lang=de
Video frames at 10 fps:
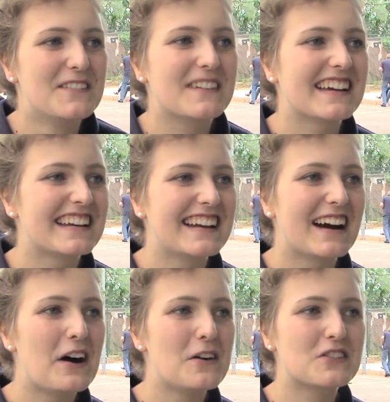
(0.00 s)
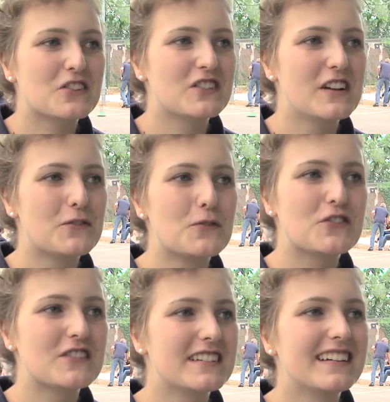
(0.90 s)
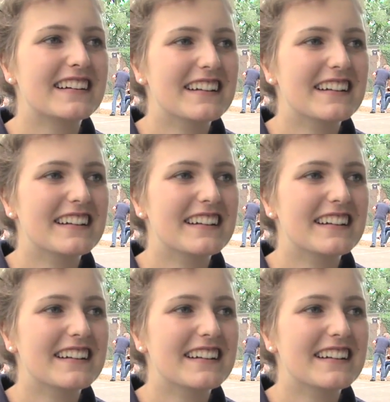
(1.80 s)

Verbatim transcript: vom Training nach Hause schnell duschen.